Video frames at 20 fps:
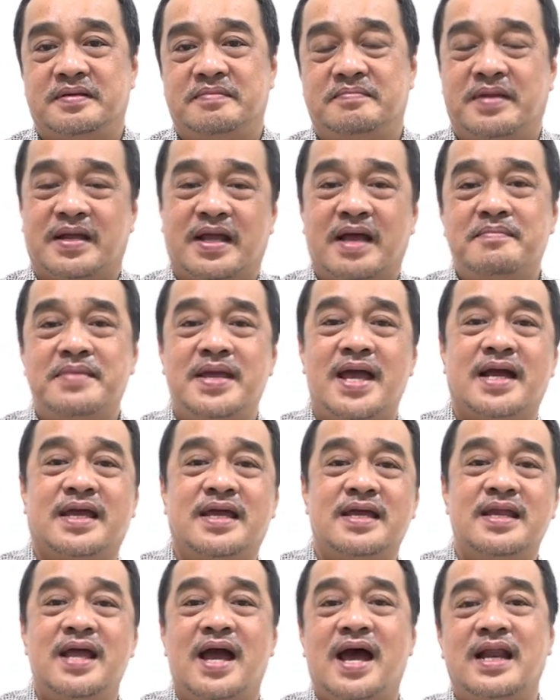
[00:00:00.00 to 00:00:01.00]
Mereka
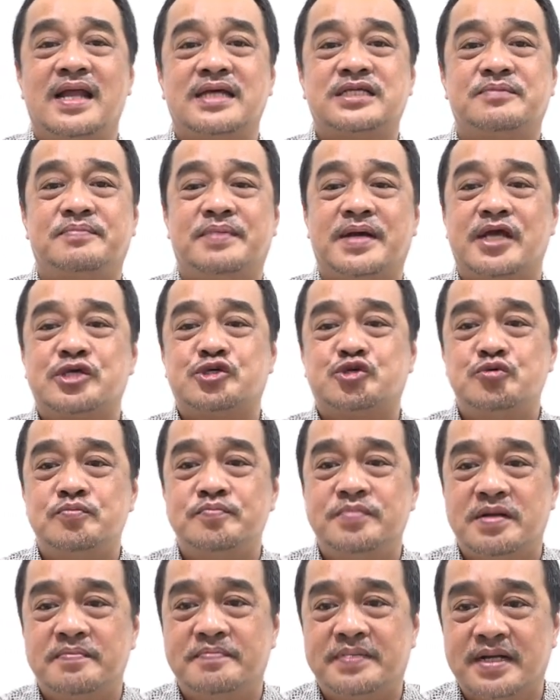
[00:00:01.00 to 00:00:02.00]
meyakini Allah sebagai
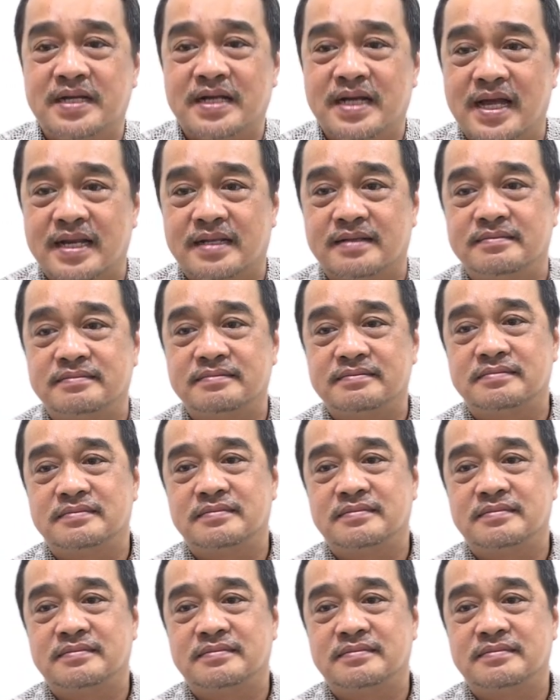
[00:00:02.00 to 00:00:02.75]
sumber berkat